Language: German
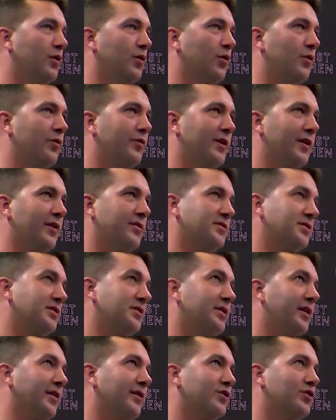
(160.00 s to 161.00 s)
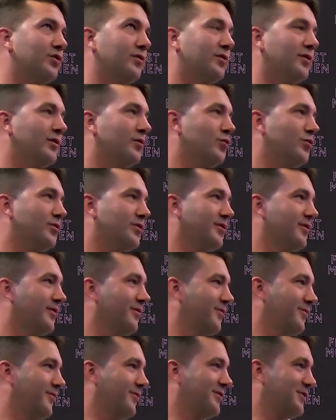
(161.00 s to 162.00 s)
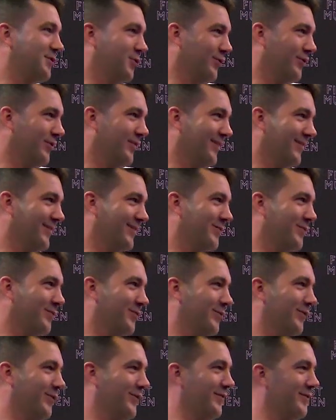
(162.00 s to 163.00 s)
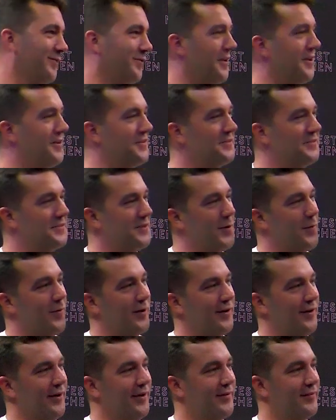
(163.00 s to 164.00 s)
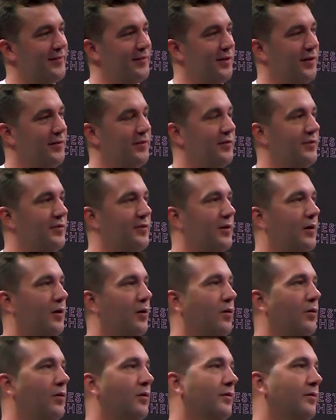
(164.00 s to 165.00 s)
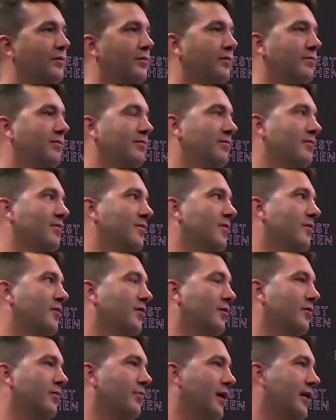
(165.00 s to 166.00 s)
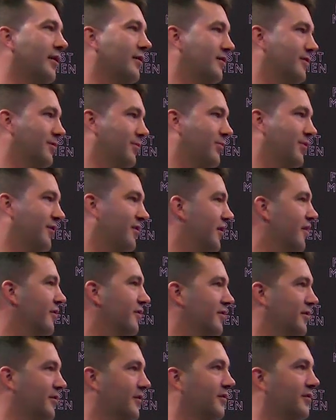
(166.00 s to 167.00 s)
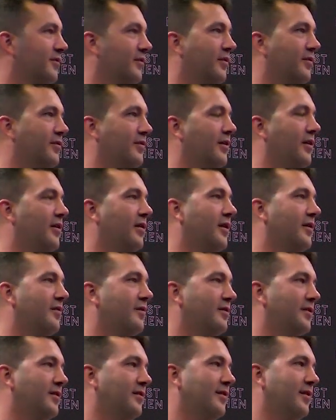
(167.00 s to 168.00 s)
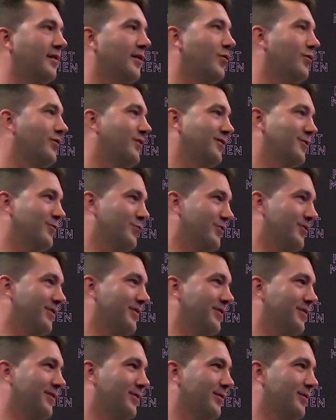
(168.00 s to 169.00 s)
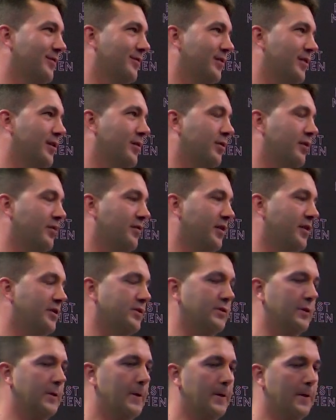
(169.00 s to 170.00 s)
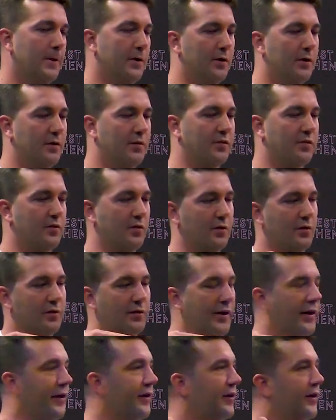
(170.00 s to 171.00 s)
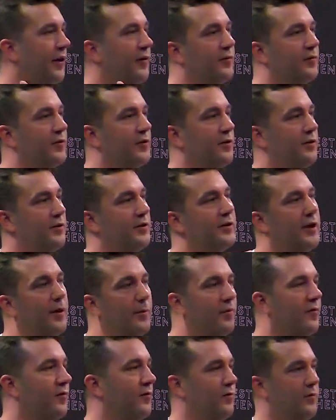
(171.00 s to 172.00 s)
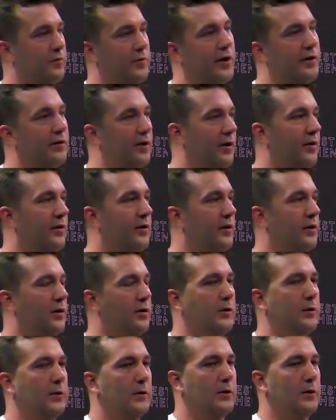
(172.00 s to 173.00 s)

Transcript: und der an sich eigentlich schon eine gute Vision hat für die Welt, aber gleichzeitig auch so machtbesessen ist, dass er letztlich dann auch nicht gut ist, sozusagen. Das heißt, diese drei Kräfte, die kämpfen so gegeneinander.